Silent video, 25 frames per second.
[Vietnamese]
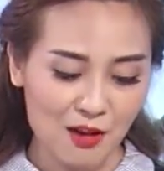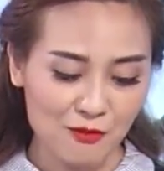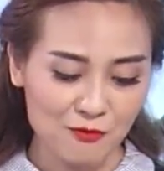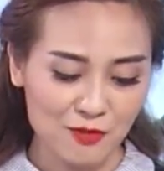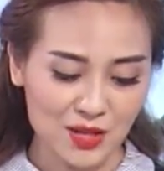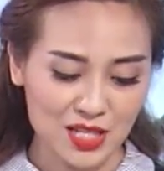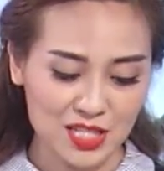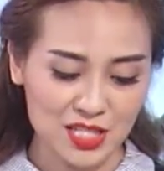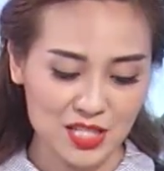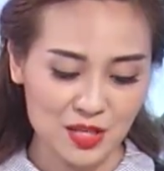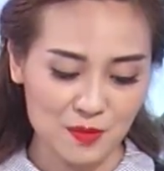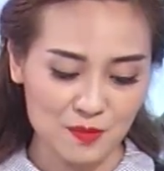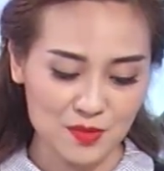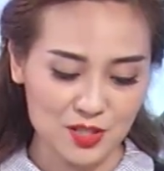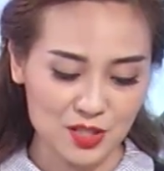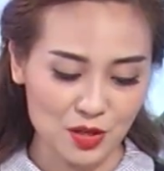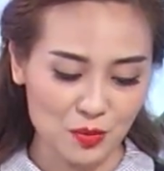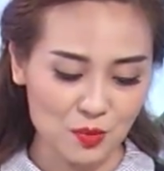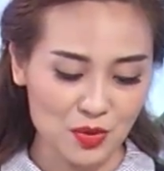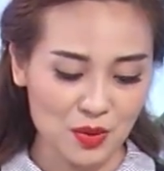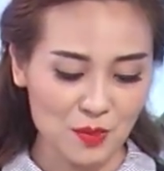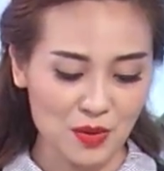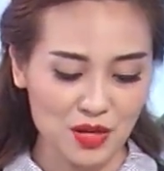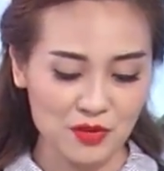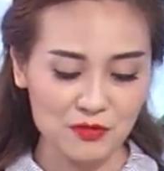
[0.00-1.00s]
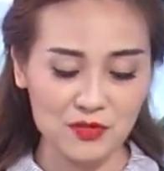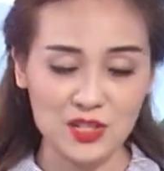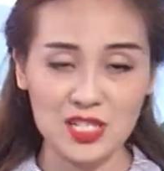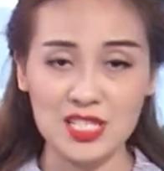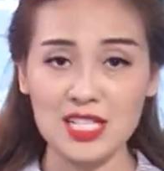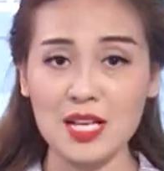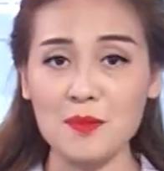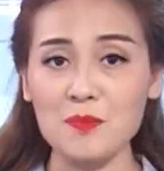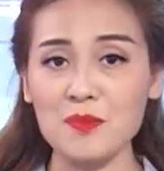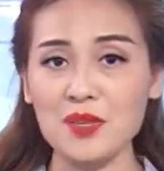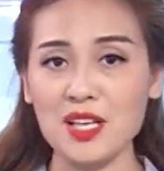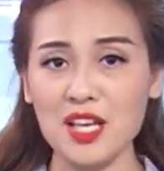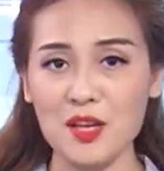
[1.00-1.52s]
và chiếm
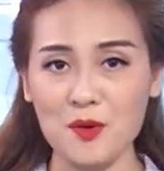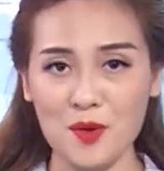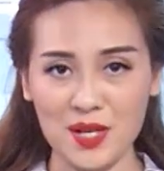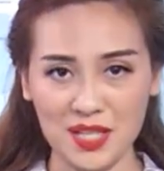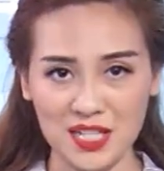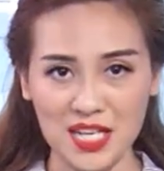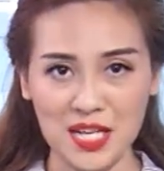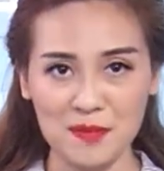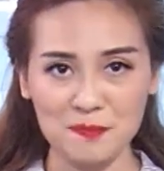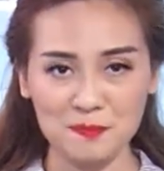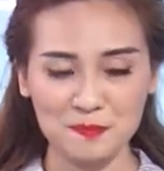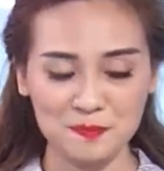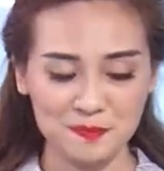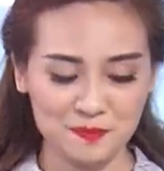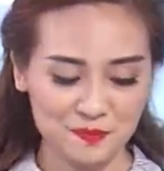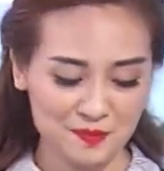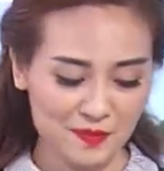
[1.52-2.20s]
67% kế hoạch năm